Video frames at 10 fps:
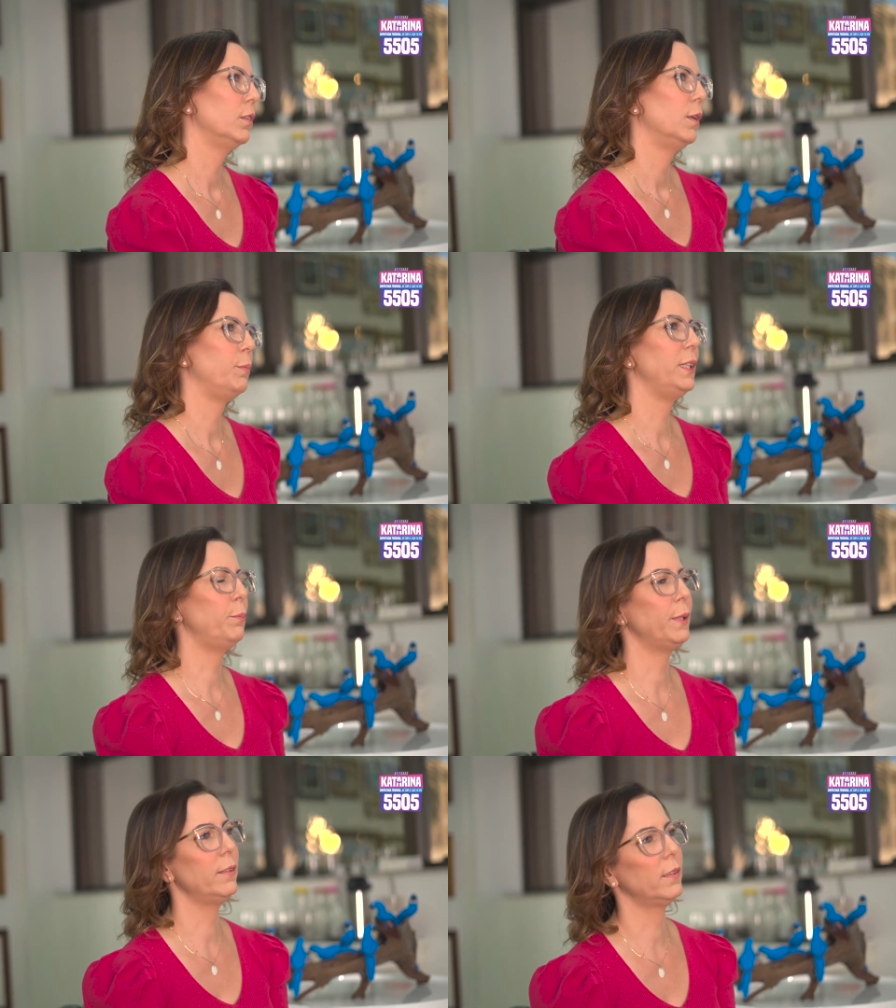pedir
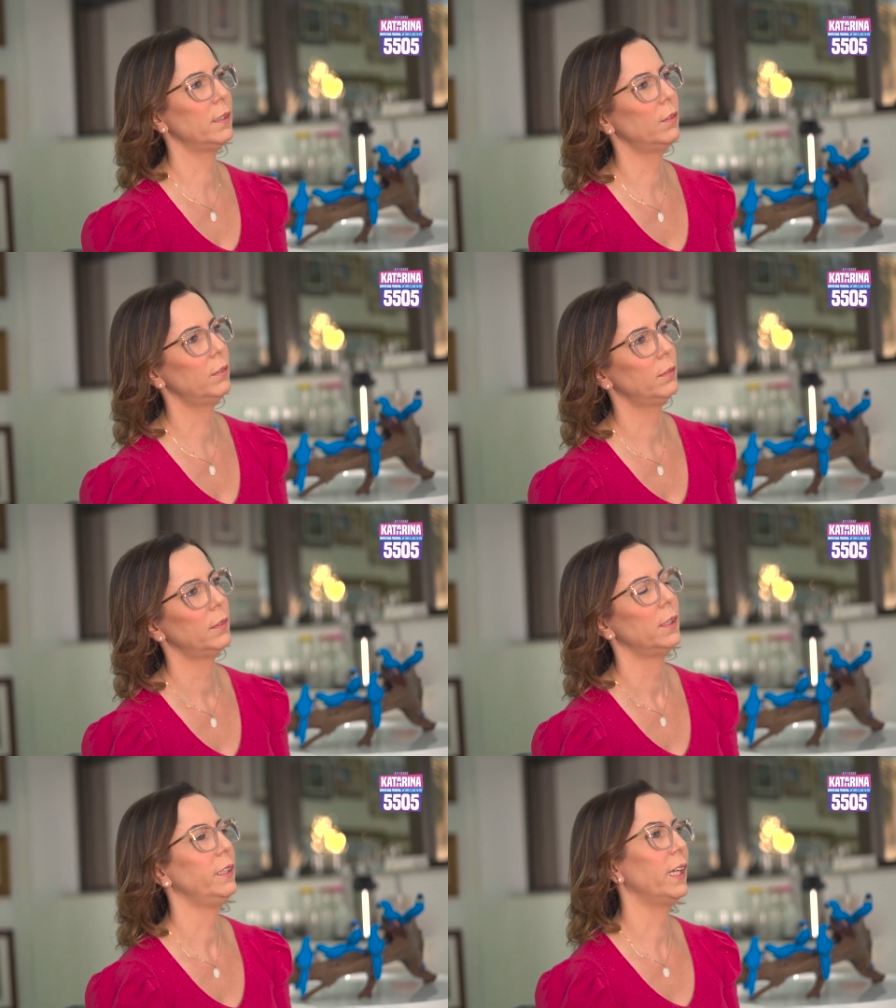prisão
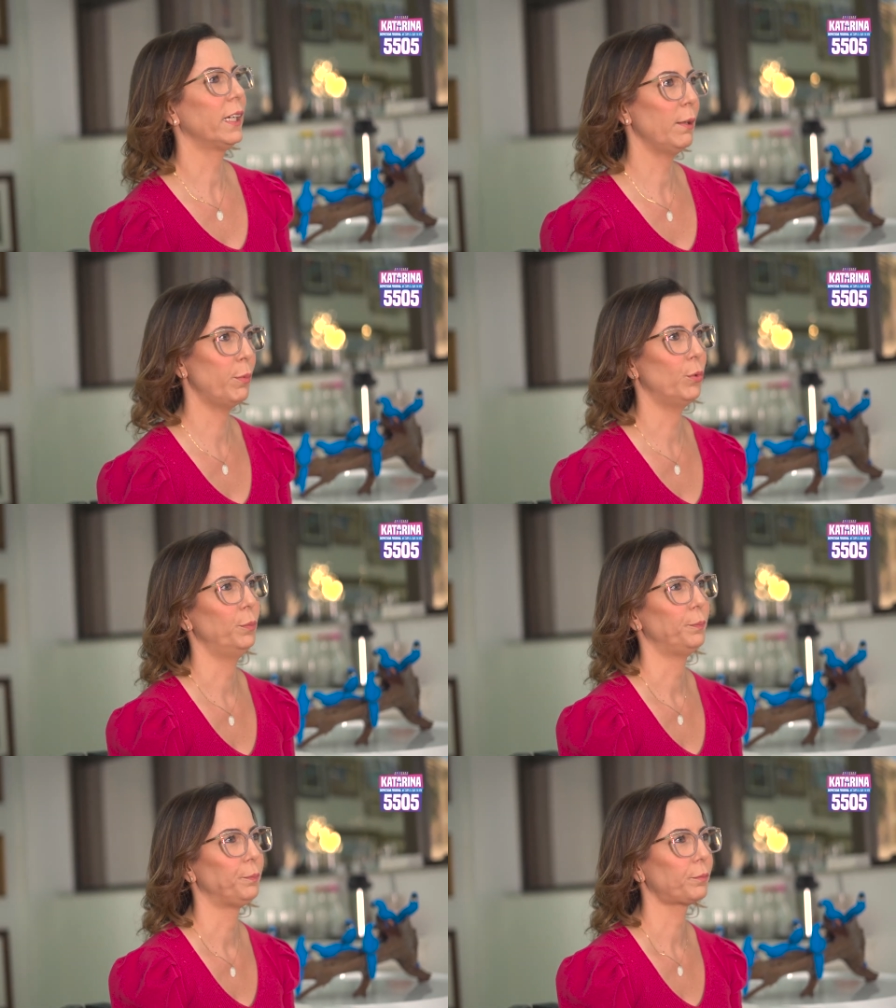e acabou.
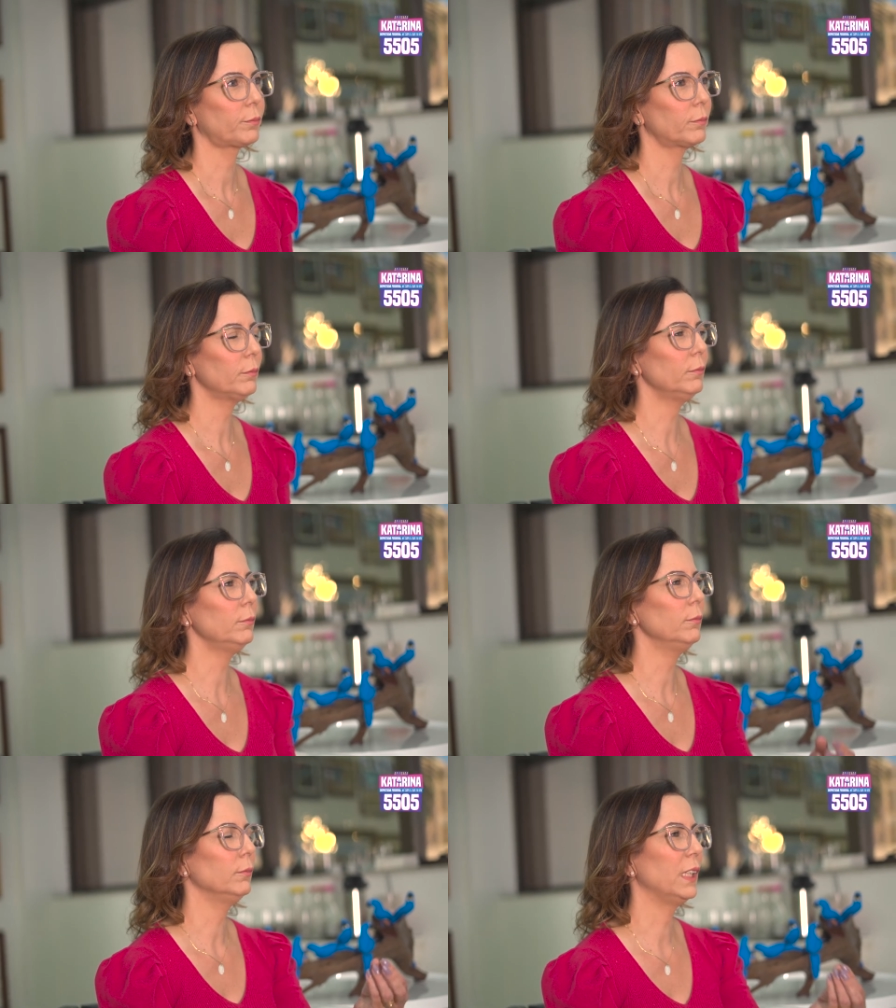
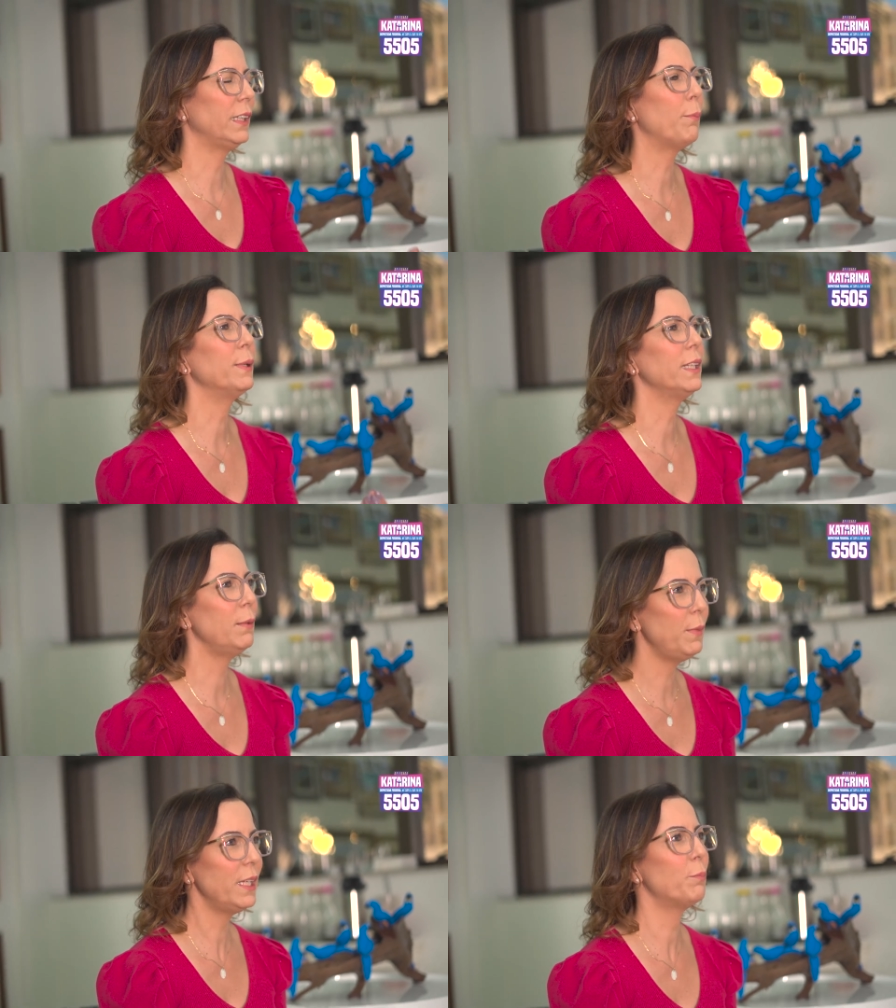Na
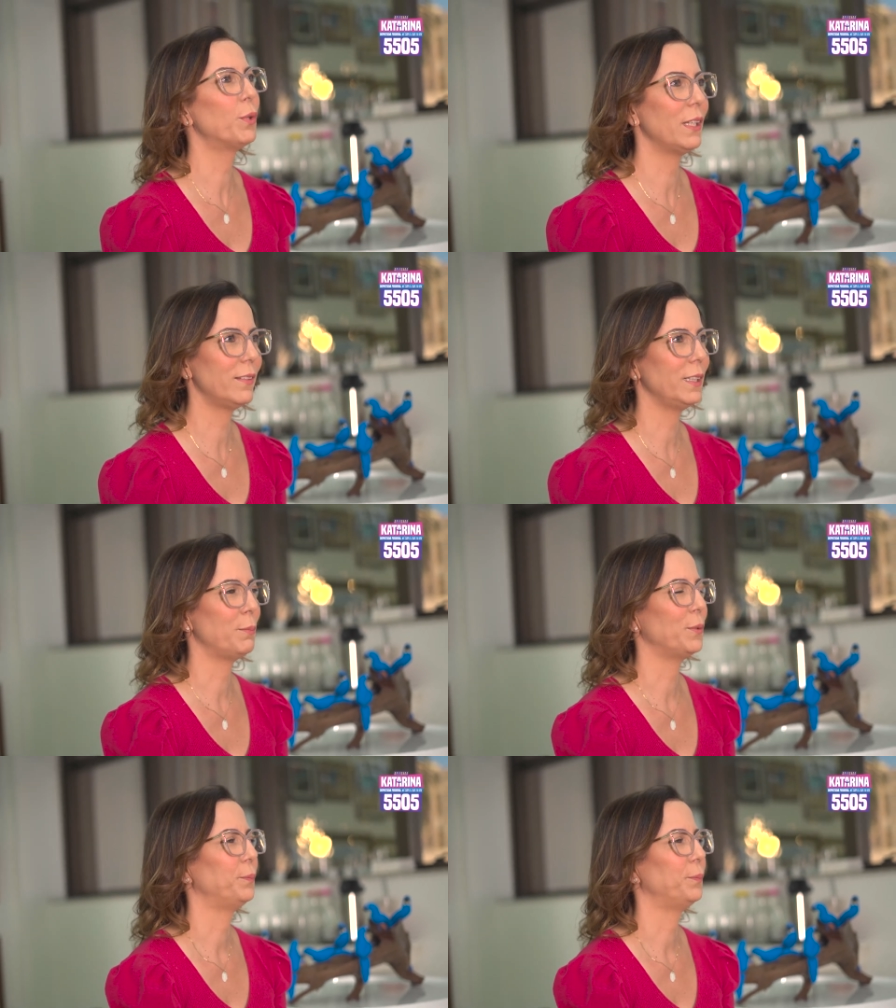pandemia, por exemplo,